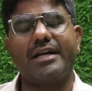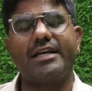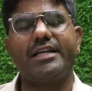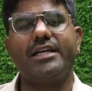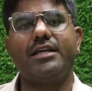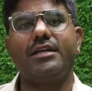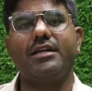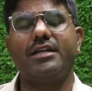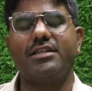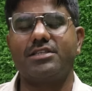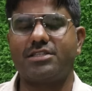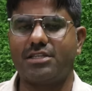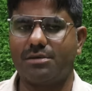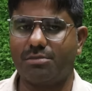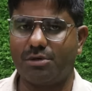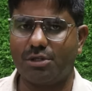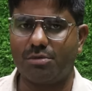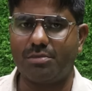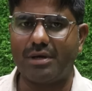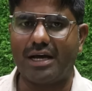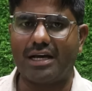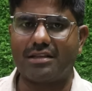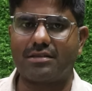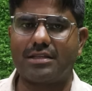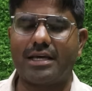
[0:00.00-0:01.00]
पानी
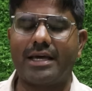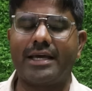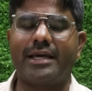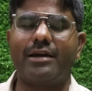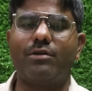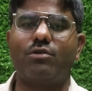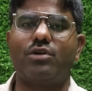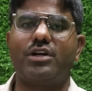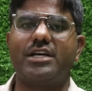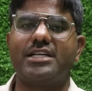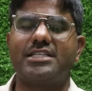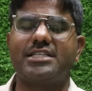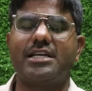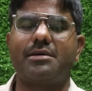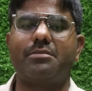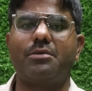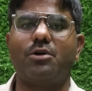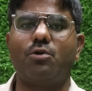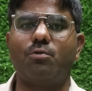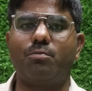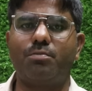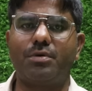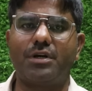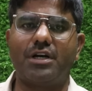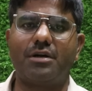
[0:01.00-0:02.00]
नंदसमंद में आता है और ऐसे
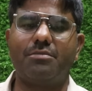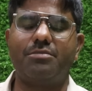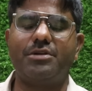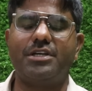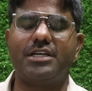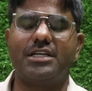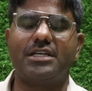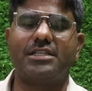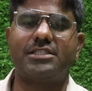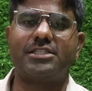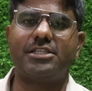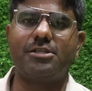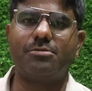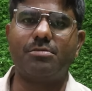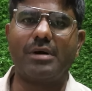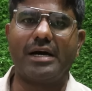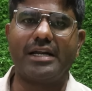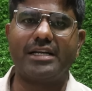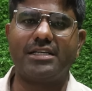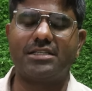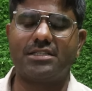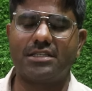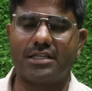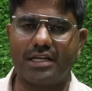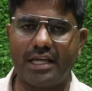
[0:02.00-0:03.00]
में ऊपर अब ये अच्छी
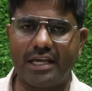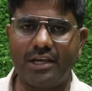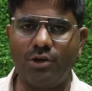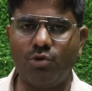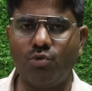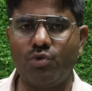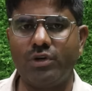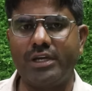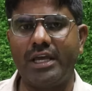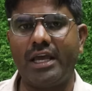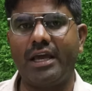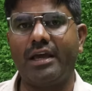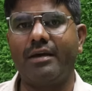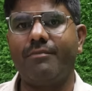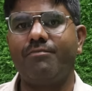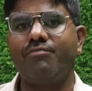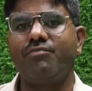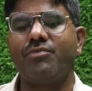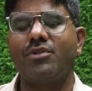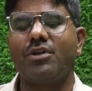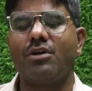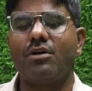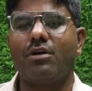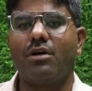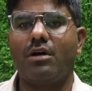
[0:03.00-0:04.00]
बारिश नहीं हुई है
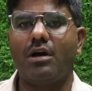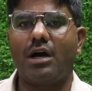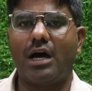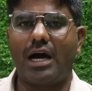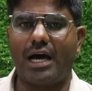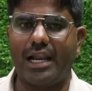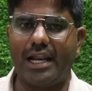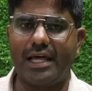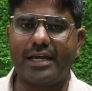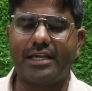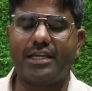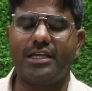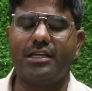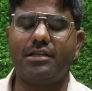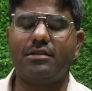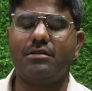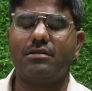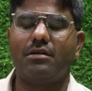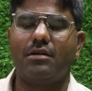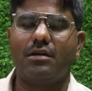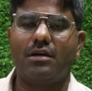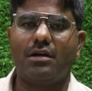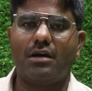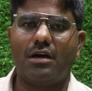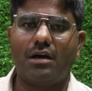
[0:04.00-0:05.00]
हालांकि
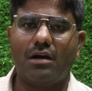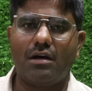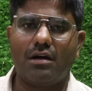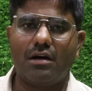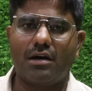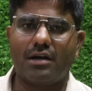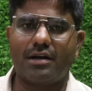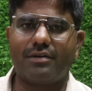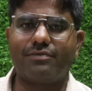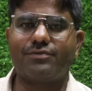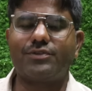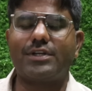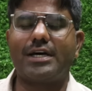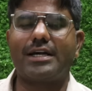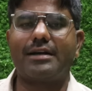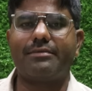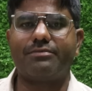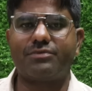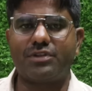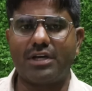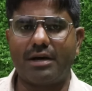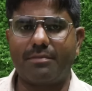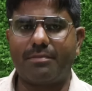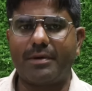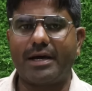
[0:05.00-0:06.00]
रफ्ता
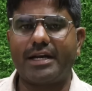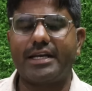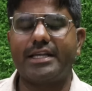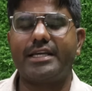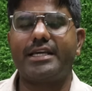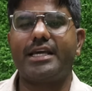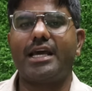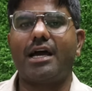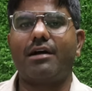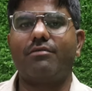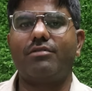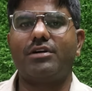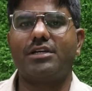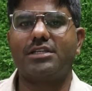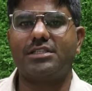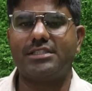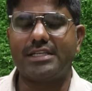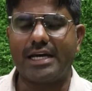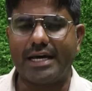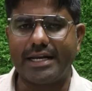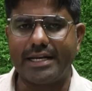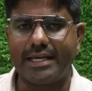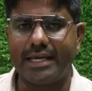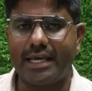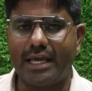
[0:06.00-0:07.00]
रफ्ता पानी की आवक
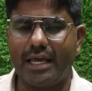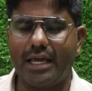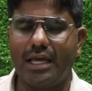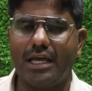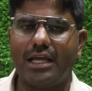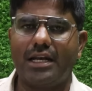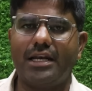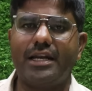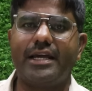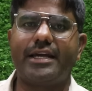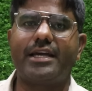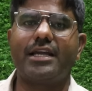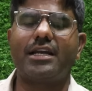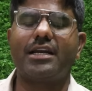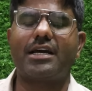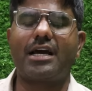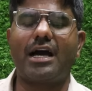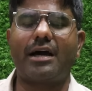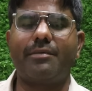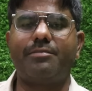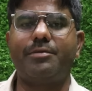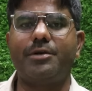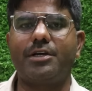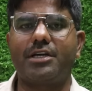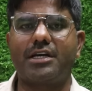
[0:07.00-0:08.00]
जारी है लेकिन
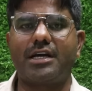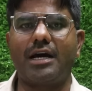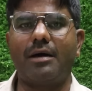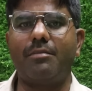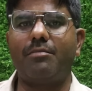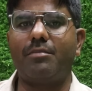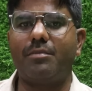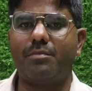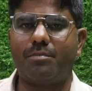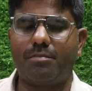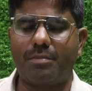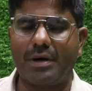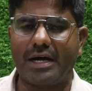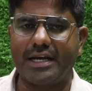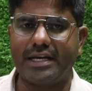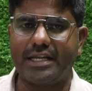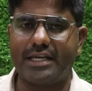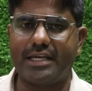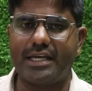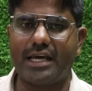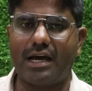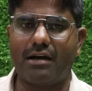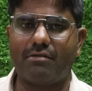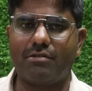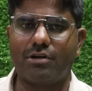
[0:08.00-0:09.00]
काफ़ी कम
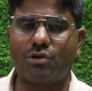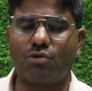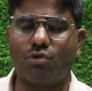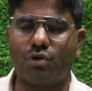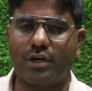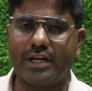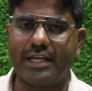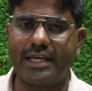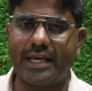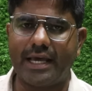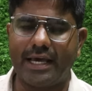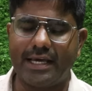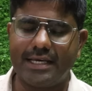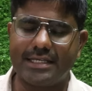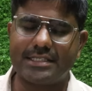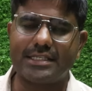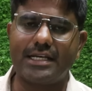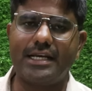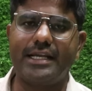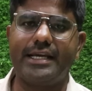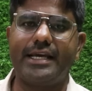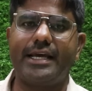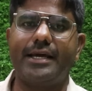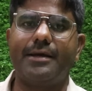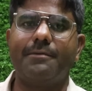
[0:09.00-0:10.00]
पानी की आवक हो रही है
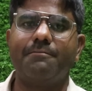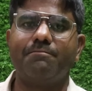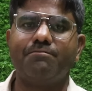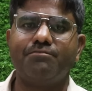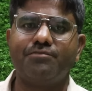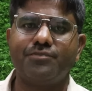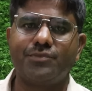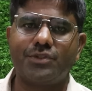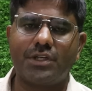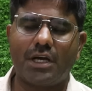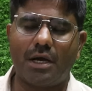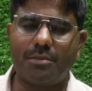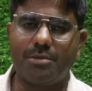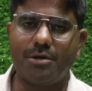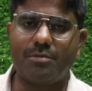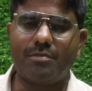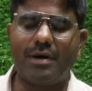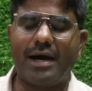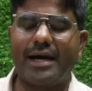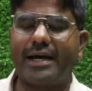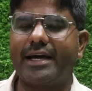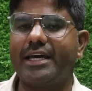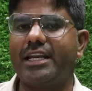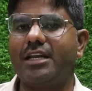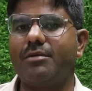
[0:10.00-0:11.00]
इसलिए अभी
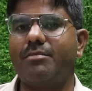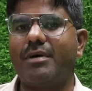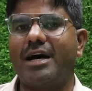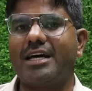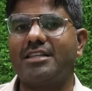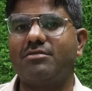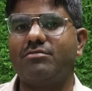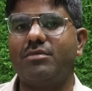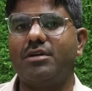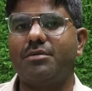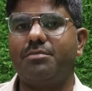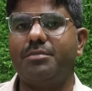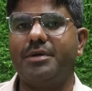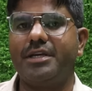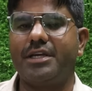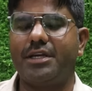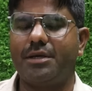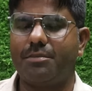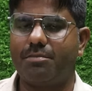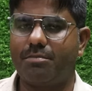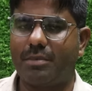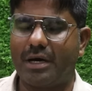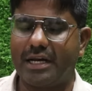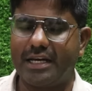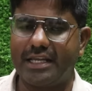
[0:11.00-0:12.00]
बागेरी बांध में भी
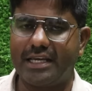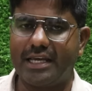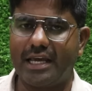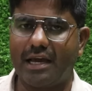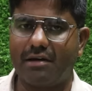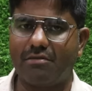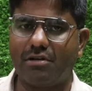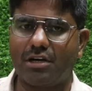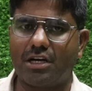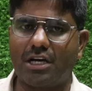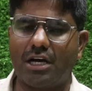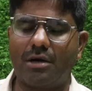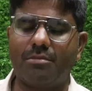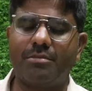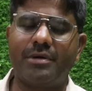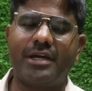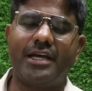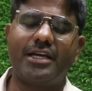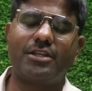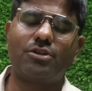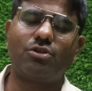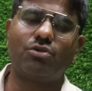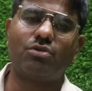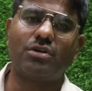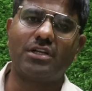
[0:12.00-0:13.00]
पानी की आवक कम
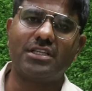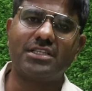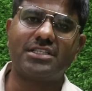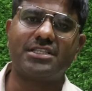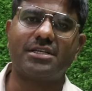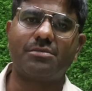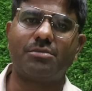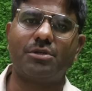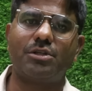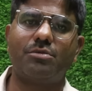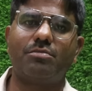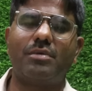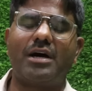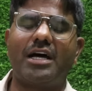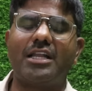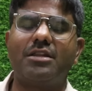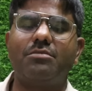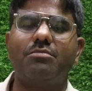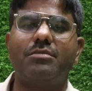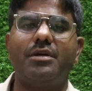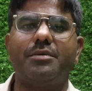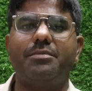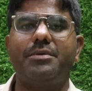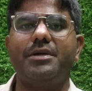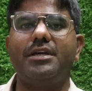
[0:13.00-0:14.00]
है तो नंदसमंद बांध
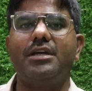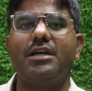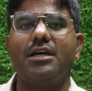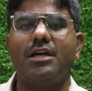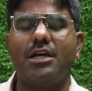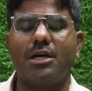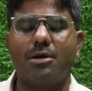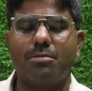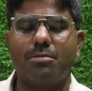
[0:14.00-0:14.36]
में भी